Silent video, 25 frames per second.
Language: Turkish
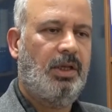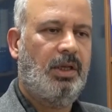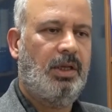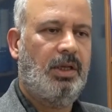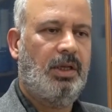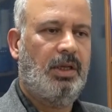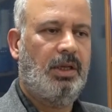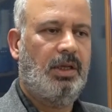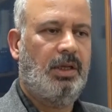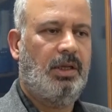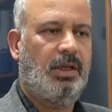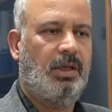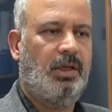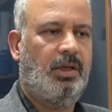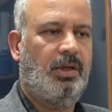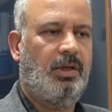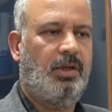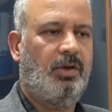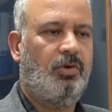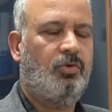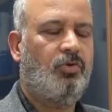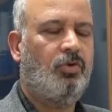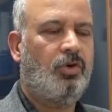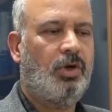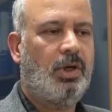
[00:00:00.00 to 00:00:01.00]
e,
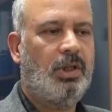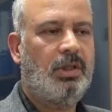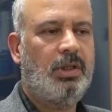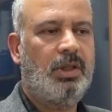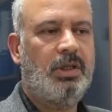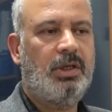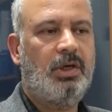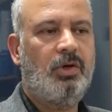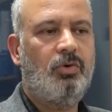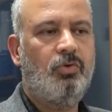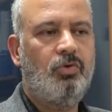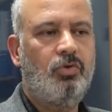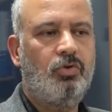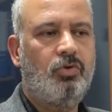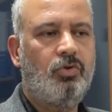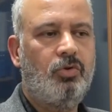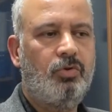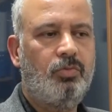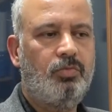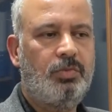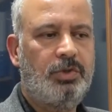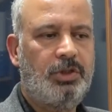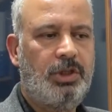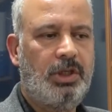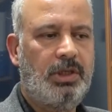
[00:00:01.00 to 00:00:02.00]
kurallara
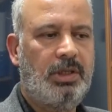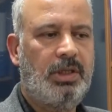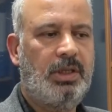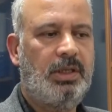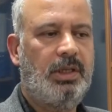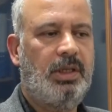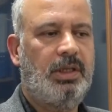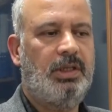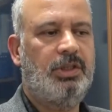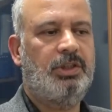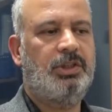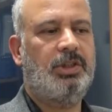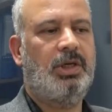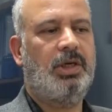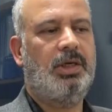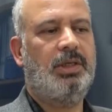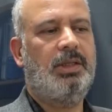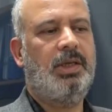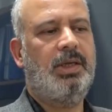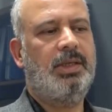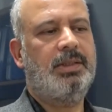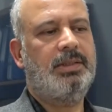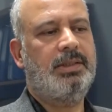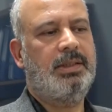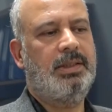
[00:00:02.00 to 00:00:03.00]
uygun bir şekilde inşa
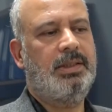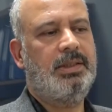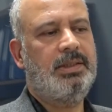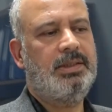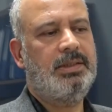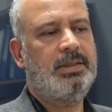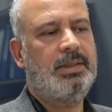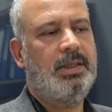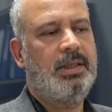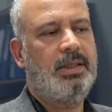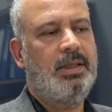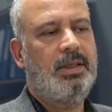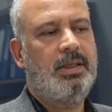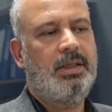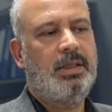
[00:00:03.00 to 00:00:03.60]
ederseniz